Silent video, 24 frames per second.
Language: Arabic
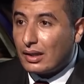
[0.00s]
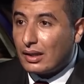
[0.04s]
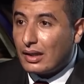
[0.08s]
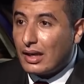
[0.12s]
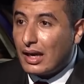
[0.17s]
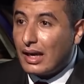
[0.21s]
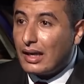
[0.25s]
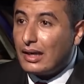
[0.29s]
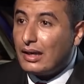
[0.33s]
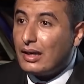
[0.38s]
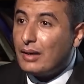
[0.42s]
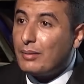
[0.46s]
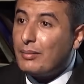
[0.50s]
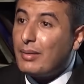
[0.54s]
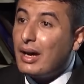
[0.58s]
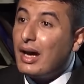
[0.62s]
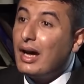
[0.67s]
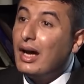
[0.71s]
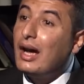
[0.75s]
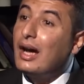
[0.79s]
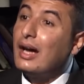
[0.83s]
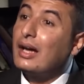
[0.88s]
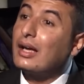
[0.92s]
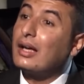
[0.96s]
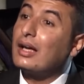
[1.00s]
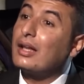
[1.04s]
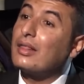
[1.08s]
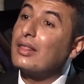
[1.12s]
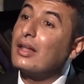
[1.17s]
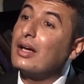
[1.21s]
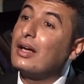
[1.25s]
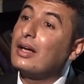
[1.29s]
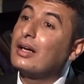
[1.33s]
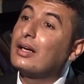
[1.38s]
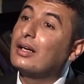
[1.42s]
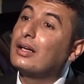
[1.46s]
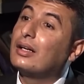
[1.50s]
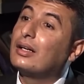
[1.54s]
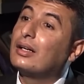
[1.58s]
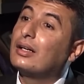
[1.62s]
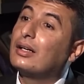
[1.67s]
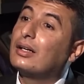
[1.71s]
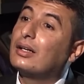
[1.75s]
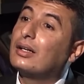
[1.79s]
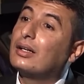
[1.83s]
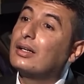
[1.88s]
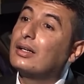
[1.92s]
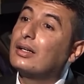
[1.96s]
قال له ما هكذا
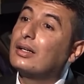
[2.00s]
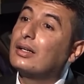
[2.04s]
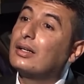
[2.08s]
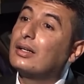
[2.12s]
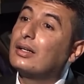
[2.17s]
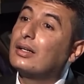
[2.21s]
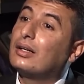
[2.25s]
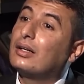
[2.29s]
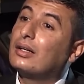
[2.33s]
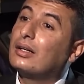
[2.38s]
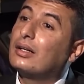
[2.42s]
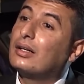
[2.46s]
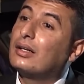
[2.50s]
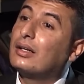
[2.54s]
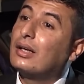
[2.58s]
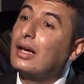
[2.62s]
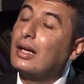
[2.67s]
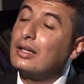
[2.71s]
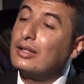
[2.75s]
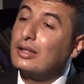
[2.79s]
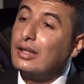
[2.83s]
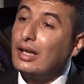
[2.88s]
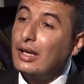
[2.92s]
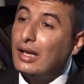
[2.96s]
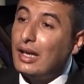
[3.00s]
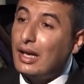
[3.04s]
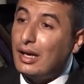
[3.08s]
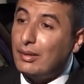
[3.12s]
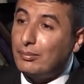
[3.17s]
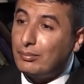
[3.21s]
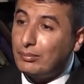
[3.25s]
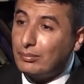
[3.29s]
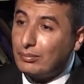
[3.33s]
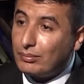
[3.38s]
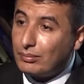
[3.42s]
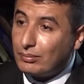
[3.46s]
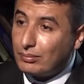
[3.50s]
الكلام